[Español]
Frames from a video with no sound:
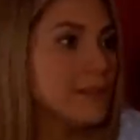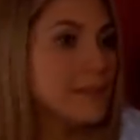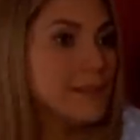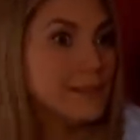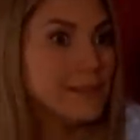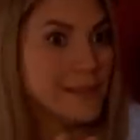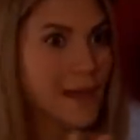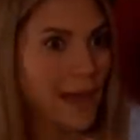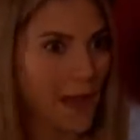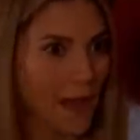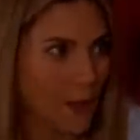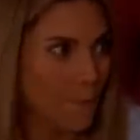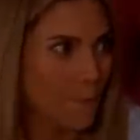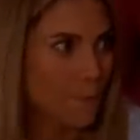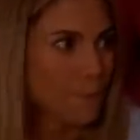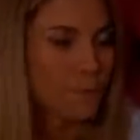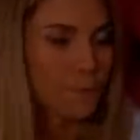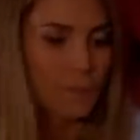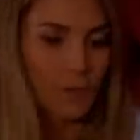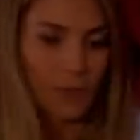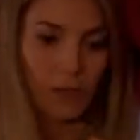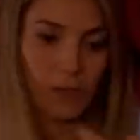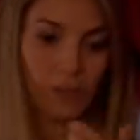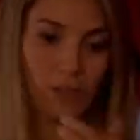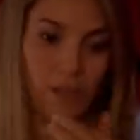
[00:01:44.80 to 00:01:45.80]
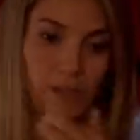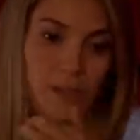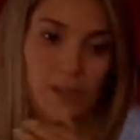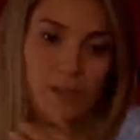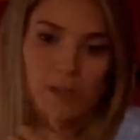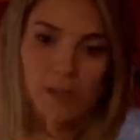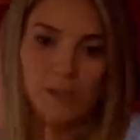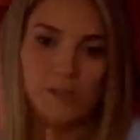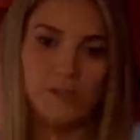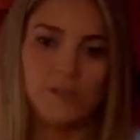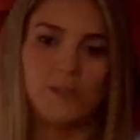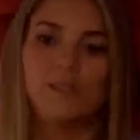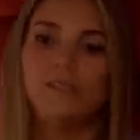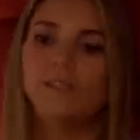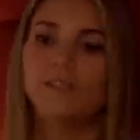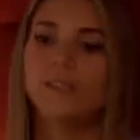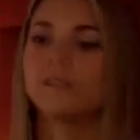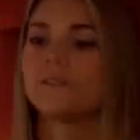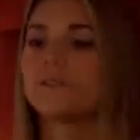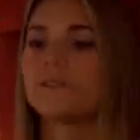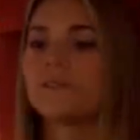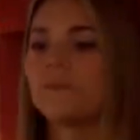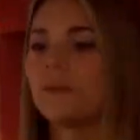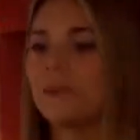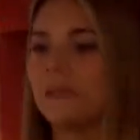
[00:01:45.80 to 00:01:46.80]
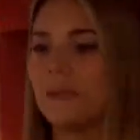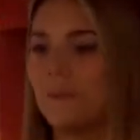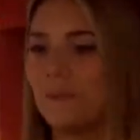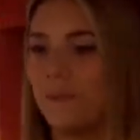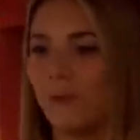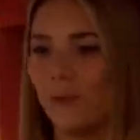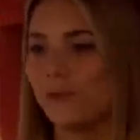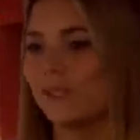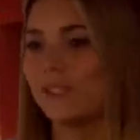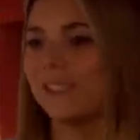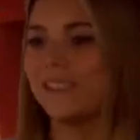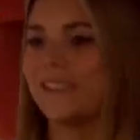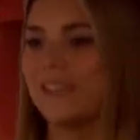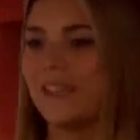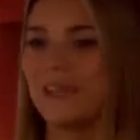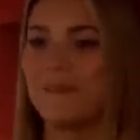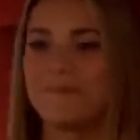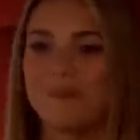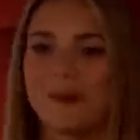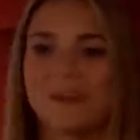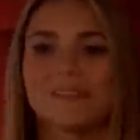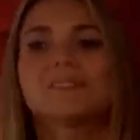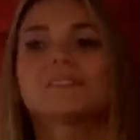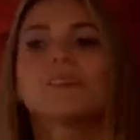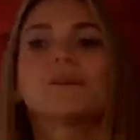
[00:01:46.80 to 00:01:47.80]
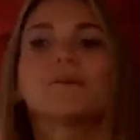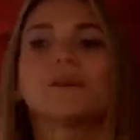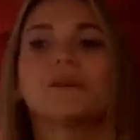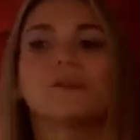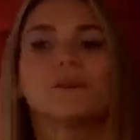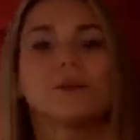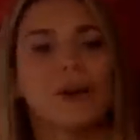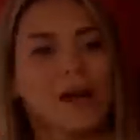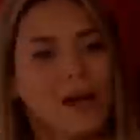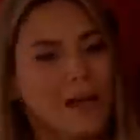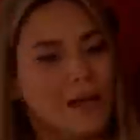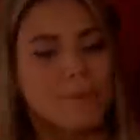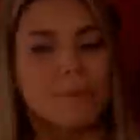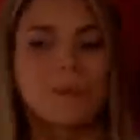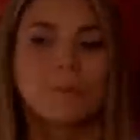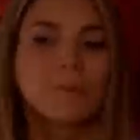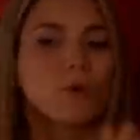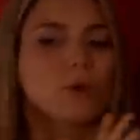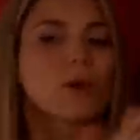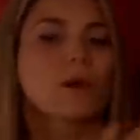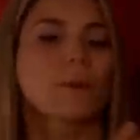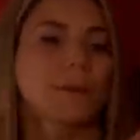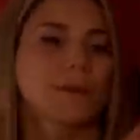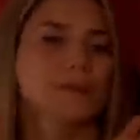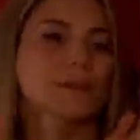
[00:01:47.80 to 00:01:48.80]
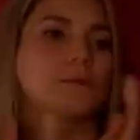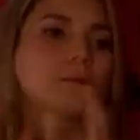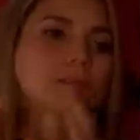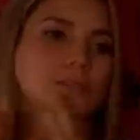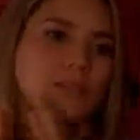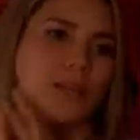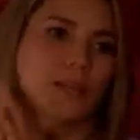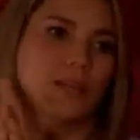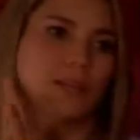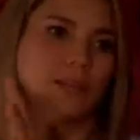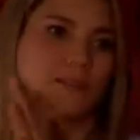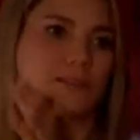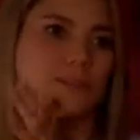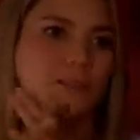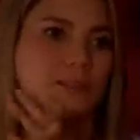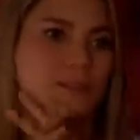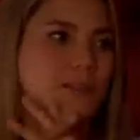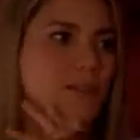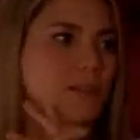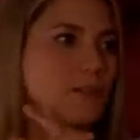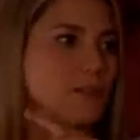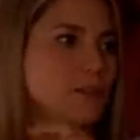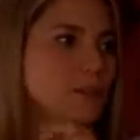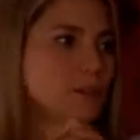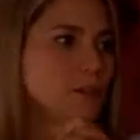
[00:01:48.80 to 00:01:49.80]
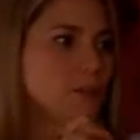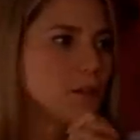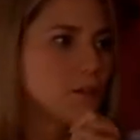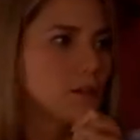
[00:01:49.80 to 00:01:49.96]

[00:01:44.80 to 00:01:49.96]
y ya. Y si siento mariposas en la panza, bueno, ahí vemos qué pasa más adelante. Y si no, buena